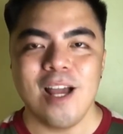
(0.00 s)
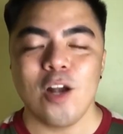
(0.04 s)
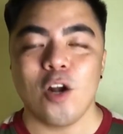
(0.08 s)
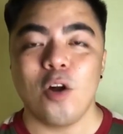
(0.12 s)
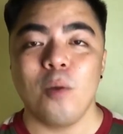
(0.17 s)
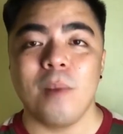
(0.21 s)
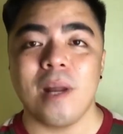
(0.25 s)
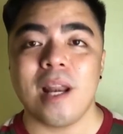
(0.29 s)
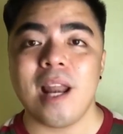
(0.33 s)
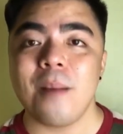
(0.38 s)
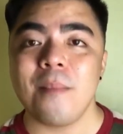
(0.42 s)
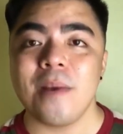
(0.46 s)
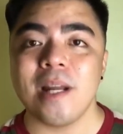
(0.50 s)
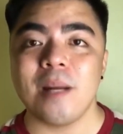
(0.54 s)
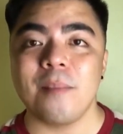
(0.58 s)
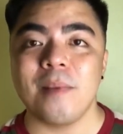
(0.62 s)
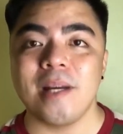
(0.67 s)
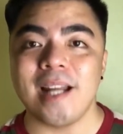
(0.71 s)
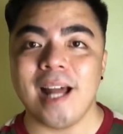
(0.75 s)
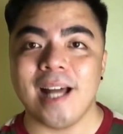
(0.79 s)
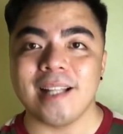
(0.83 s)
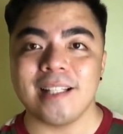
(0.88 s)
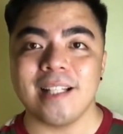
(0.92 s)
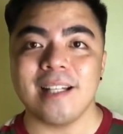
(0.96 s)
Kung malaman
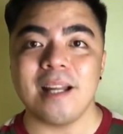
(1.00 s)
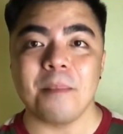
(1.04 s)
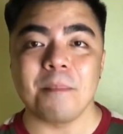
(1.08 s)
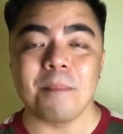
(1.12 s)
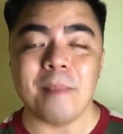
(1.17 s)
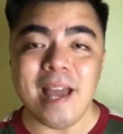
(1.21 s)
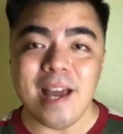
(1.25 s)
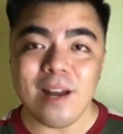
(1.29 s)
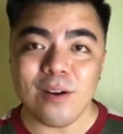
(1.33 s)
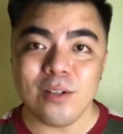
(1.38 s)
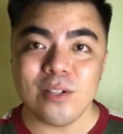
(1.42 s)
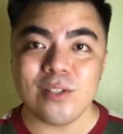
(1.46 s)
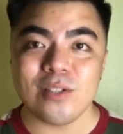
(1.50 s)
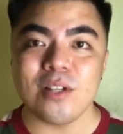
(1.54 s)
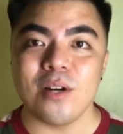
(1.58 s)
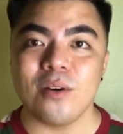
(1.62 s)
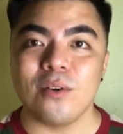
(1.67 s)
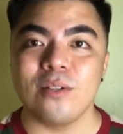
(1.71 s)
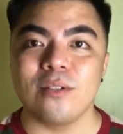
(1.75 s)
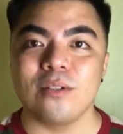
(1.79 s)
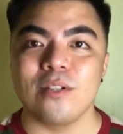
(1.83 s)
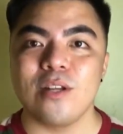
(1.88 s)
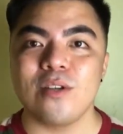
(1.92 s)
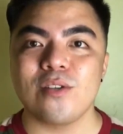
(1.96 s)
naman natin na meron siyang
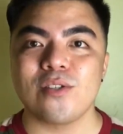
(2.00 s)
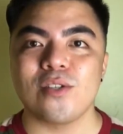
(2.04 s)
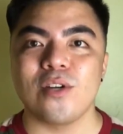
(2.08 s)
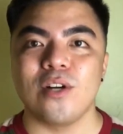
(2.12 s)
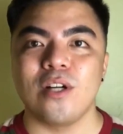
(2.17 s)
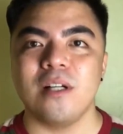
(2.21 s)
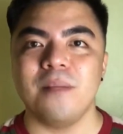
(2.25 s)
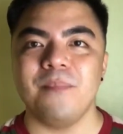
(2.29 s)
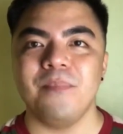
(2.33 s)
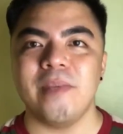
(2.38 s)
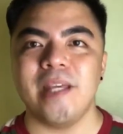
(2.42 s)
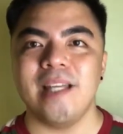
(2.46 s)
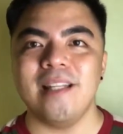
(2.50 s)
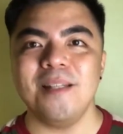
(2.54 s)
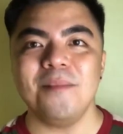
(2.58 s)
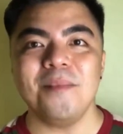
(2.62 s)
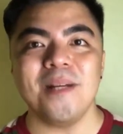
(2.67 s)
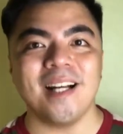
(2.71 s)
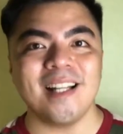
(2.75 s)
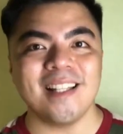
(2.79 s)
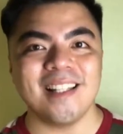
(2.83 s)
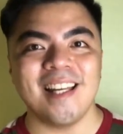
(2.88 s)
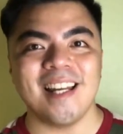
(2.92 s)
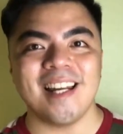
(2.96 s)
kondisyon, eh di
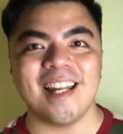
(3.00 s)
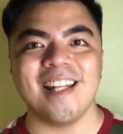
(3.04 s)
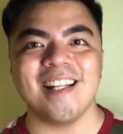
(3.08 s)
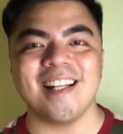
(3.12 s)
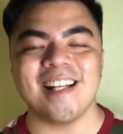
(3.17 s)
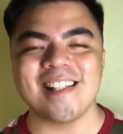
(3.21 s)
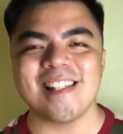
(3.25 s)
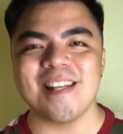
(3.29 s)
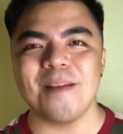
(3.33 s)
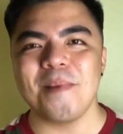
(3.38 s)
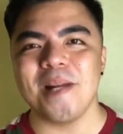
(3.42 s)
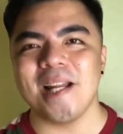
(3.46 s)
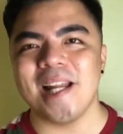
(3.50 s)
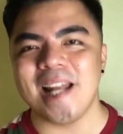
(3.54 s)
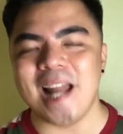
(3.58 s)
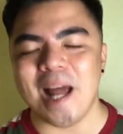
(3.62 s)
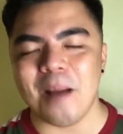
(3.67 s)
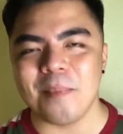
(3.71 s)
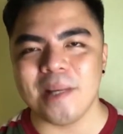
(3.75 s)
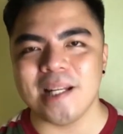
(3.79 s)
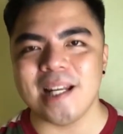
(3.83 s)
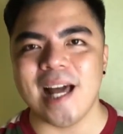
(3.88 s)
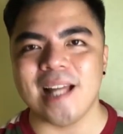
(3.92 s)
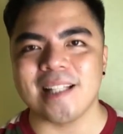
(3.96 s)
maganda rin kasi
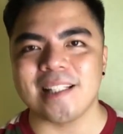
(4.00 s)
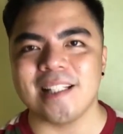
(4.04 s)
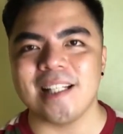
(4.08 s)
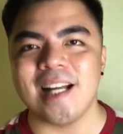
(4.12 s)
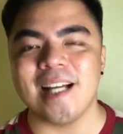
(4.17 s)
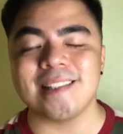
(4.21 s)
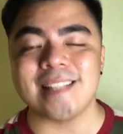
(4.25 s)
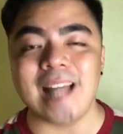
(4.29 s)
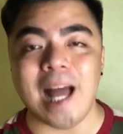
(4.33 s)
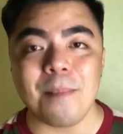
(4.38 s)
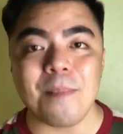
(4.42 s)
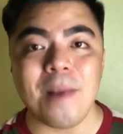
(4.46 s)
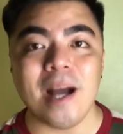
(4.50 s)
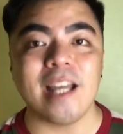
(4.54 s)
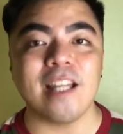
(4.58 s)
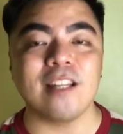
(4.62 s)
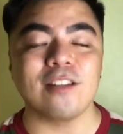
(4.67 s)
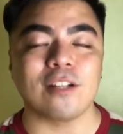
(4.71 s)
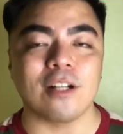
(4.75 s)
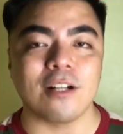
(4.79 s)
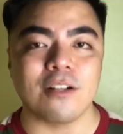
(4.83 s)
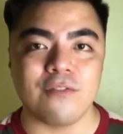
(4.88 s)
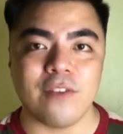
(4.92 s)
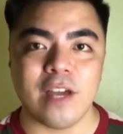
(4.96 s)
malalaman natin ang tamang
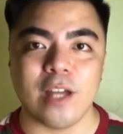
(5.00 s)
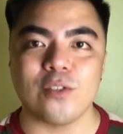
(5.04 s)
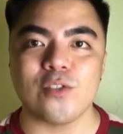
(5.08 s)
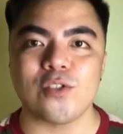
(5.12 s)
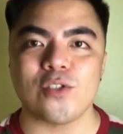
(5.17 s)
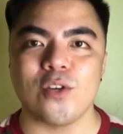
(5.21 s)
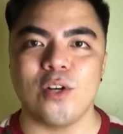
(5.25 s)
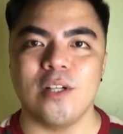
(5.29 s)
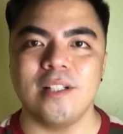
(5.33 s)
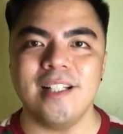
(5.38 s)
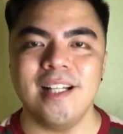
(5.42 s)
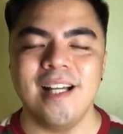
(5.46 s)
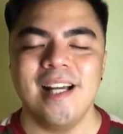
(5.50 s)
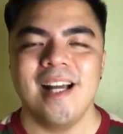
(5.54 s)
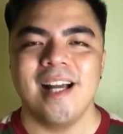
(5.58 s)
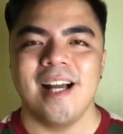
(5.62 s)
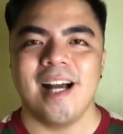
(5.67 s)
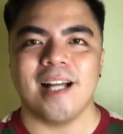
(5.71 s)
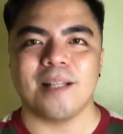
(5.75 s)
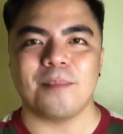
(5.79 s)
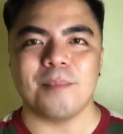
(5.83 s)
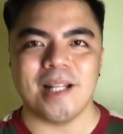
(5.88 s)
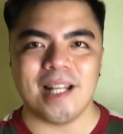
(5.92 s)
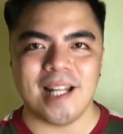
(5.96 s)
intervention
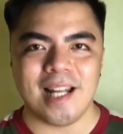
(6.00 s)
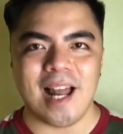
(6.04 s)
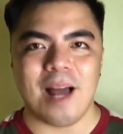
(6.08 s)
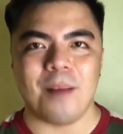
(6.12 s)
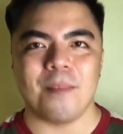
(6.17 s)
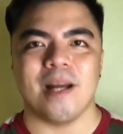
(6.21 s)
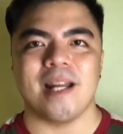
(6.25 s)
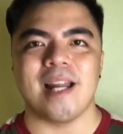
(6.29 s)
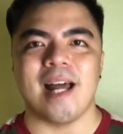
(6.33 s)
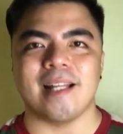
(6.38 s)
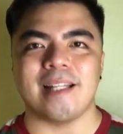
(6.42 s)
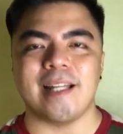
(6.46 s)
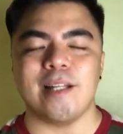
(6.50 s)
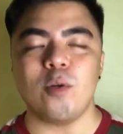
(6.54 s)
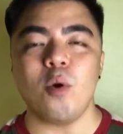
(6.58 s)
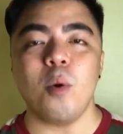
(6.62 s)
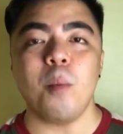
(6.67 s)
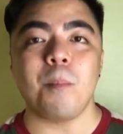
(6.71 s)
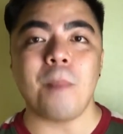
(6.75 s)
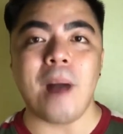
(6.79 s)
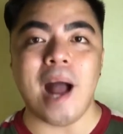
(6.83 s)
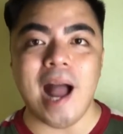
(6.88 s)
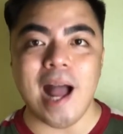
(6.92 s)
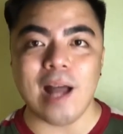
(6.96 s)
at malalaman natin kung
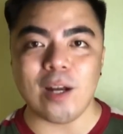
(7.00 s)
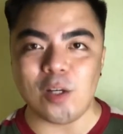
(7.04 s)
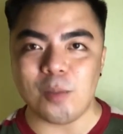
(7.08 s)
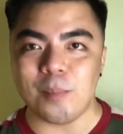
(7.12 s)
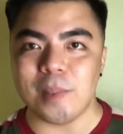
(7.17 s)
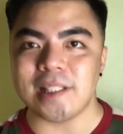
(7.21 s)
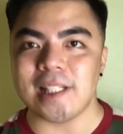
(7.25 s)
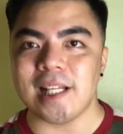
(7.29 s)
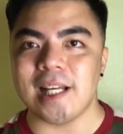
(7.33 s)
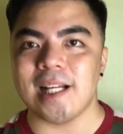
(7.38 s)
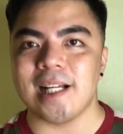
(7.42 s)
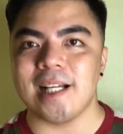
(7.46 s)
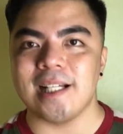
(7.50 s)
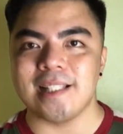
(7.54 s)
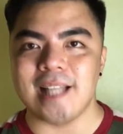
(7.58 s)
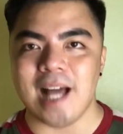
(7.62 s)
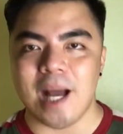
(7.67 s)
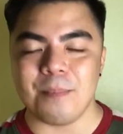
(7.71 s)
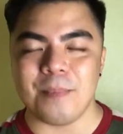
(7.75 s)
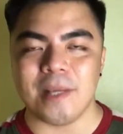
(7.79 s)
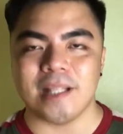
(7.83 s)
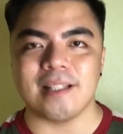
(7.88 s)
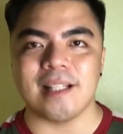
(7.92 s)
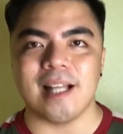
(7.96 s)
paano ba talaga
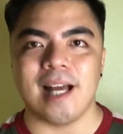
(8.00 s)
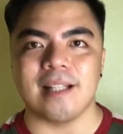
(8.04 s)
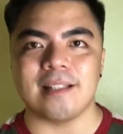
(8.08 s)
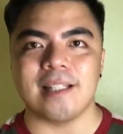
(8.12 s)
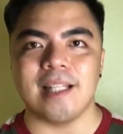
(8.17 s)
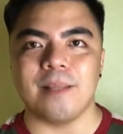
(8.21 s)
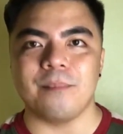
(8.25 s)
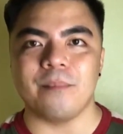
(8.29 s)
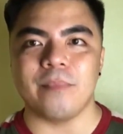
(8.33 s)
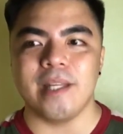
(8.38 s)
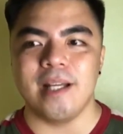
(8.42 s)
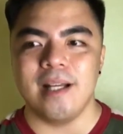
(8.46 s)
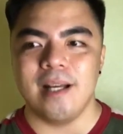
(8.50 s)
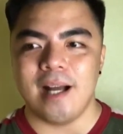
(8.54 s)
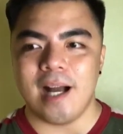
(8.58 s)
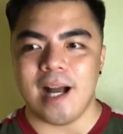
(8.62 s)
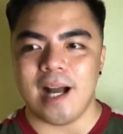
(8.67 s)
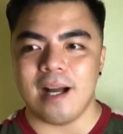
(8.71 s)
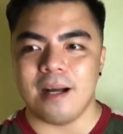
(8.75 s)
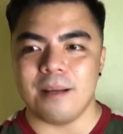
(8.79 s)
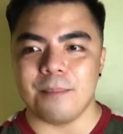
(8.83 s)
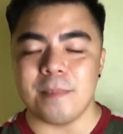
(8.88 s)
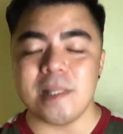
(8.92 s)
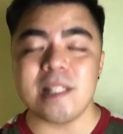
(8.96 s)
dapat nating
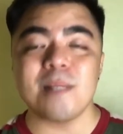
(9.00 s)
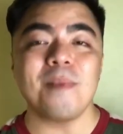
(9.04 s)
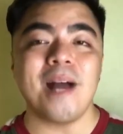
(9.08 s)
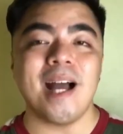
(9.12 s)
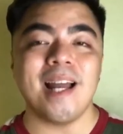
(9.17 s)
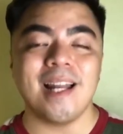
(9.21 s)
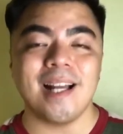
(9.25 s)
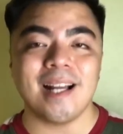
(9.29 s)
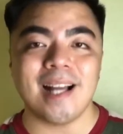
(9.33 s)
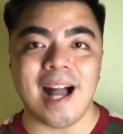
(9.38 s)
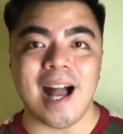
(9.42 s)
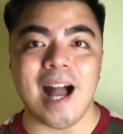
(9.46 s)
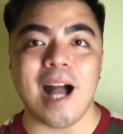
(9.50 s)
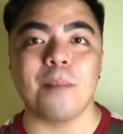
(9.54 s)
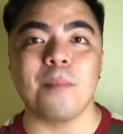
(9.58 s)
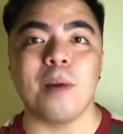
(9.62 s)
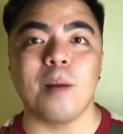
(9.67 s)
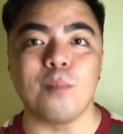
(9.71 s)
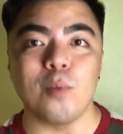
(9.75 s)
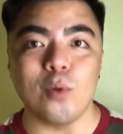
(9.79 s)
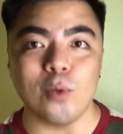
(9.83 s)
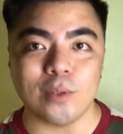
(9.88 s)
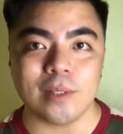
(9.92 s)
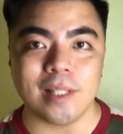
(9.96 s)
uh, mas maalaga ang
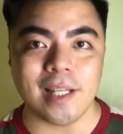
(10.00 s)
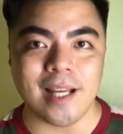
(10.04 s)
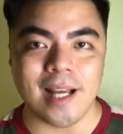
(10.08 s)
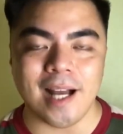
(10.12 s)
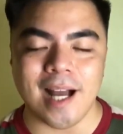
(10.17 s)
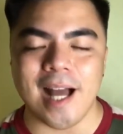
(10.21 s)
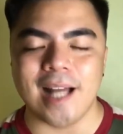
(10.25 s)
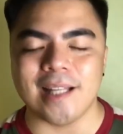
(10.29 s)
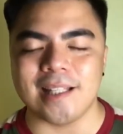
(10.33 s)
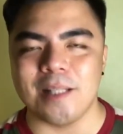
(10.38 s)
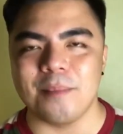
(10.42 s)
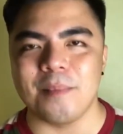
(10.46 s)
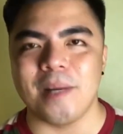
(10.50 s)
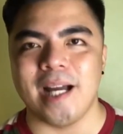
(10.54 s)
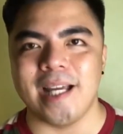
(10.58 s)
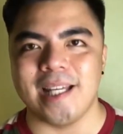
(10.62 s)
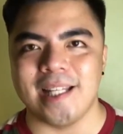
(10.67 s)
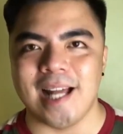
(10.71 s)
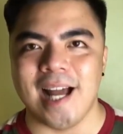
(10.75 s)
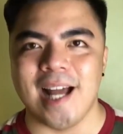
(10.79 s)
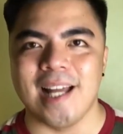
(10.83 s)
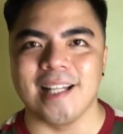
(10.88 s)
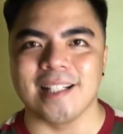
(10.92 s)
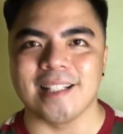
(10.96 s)
mabuti ang ating mga
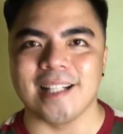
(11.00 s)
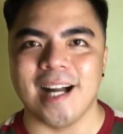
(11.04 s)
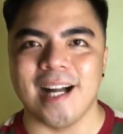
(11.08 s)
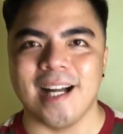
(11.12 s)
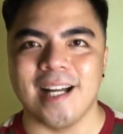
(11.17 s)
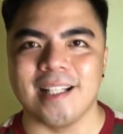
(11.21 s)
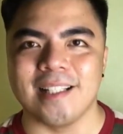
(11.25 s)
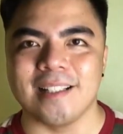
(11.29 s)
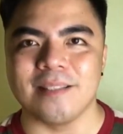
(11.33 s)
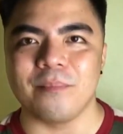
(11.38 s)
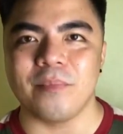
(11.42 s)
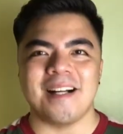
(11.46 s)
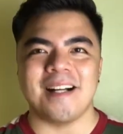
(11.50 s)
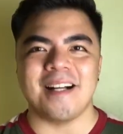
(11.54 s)
inaalagaan.